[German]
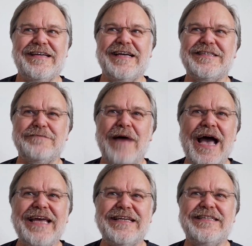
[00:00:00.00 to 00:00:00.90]
Das
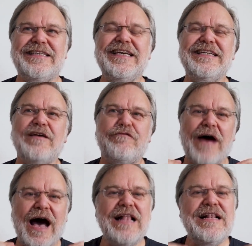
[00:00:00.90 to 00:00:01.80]
meint, hier ist
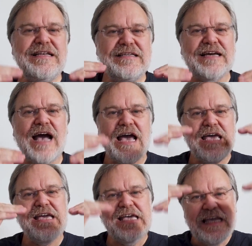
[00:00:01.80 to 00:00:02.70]
auf allen
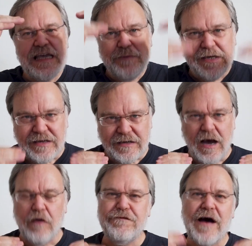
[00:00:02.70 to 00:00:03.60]
drei
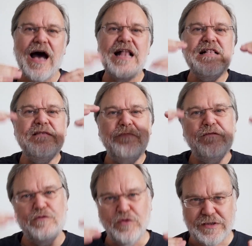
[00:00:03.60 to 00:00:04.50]
Ebenen, auf allen
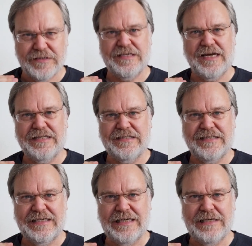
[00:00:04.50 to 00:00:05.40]

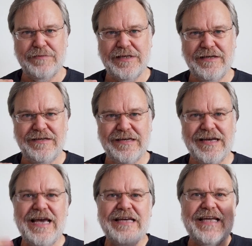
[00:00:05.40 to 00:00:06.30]
Bewusstseinsebenen,